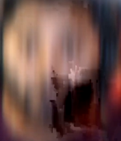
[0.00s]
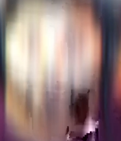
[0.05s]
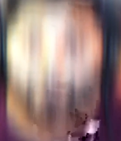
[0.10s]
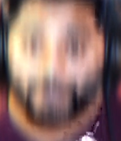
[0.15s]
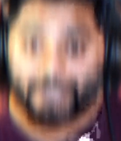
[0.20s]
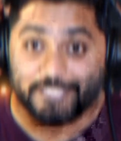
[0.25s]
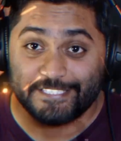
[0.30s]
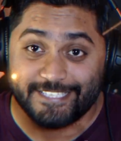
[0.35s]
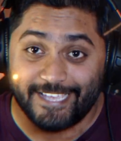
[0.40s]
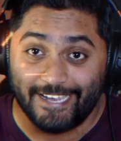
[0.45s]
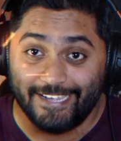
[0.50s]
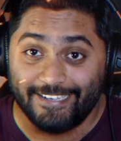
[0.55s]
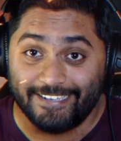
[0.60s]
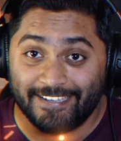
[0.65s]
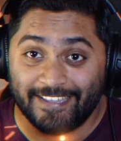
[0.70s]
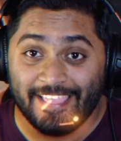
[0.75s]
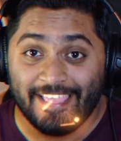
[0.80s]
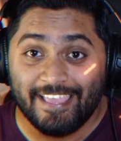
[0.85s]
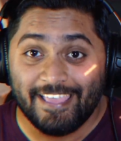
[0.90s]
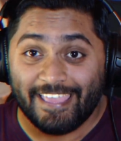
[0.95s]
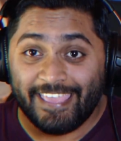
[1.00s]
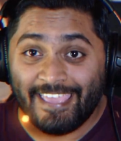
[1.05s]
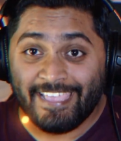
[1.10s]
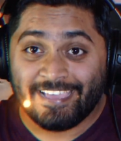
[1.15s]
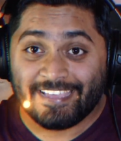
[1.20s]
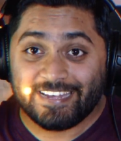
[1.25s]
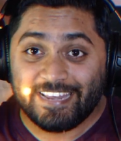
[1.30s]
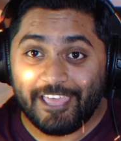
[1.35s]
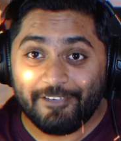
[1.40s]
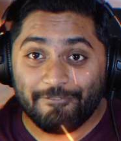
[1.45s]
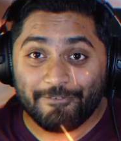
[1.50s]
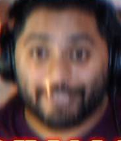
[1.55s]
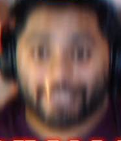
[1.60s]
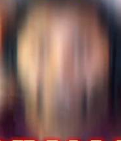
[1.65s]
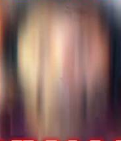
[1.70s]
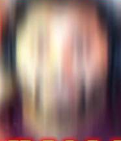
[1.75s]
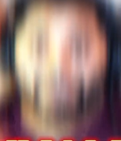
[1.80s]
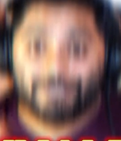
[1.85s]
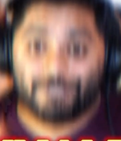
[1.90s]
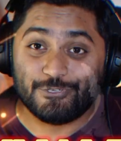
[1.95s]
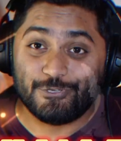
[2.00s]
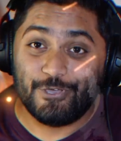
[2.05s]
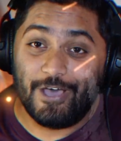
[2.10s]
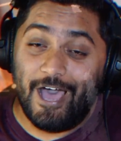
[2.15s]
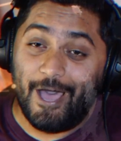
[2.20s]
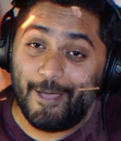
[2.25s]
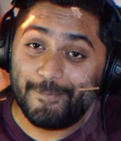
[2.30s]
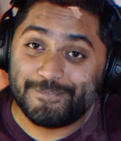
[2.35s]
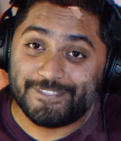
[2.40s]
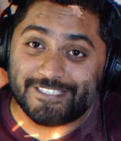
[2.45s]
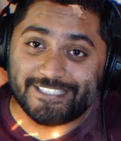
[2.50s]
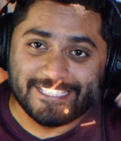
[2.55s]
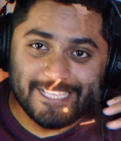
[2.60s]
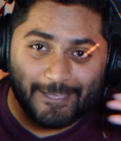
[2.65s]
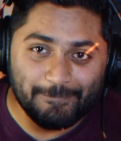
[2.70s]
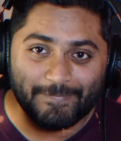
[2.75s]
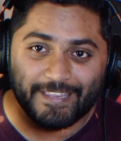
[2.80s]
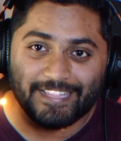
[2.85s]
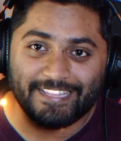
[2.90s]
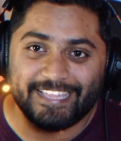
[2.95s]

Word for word: सुपर जाइंट एक रेवरली जो आप सब ने